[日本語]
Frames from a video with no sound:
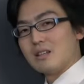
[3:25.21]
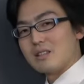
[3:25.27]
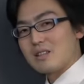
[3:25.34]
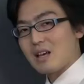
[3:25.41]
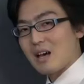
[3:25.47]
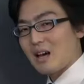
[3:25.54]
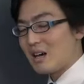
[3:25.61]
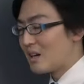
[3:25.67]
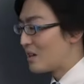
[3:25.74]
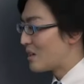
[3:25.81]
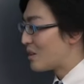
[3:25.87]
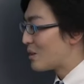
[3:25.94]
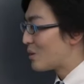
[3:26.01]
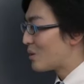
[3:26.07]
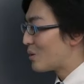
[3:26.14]
さあ、
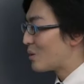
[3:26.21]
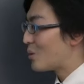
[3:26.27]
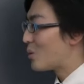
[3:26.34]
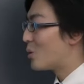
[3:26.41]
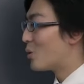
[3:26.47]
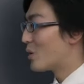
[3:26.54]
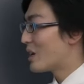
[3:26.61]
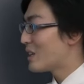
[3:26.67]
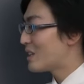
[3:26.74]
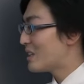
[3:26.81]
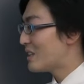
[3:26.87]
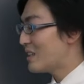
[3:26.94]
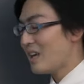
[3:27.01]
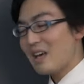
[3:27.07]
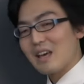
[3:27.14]
これっ
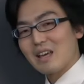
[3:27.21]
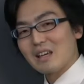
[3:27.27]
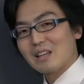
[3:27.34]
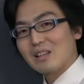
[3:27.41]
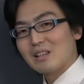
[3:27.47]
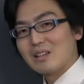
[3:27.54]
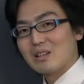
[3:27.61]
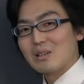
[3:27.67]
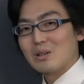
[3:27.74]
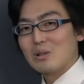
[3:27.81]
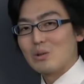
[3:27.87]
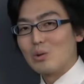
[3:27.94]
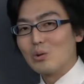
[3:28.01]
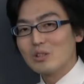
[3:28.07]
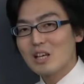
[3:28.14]
て
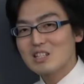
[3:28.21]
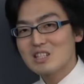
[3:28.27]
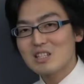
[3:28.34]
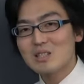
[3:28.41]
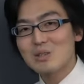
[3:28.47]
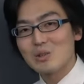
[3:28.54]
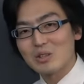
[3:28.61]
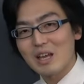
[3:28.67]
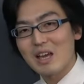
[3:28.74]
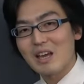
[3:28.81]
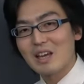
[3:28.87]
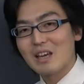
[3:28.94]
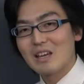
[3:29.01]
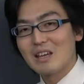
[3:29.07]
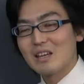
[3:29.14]
同じですよ
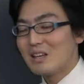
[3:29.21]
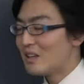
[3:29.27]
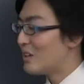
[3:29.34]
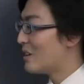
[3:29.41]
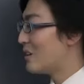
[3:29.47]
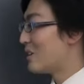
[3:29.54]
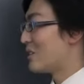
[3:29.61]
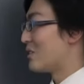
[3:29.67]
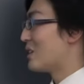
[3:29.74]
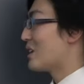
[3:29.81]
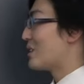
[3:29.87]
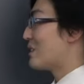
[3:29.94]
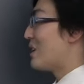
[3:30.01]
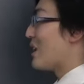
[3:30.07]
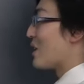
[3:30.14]
ね。
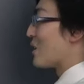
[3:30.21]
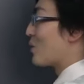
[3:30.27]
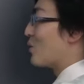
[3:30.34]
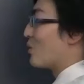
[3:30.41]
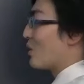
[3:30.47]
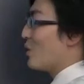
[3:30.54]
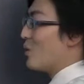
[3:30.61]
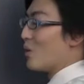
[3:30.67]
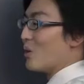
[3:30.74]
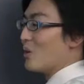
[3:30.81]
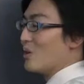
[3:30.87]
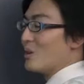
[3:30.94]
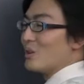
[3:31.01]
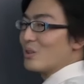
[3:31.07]
だってこれを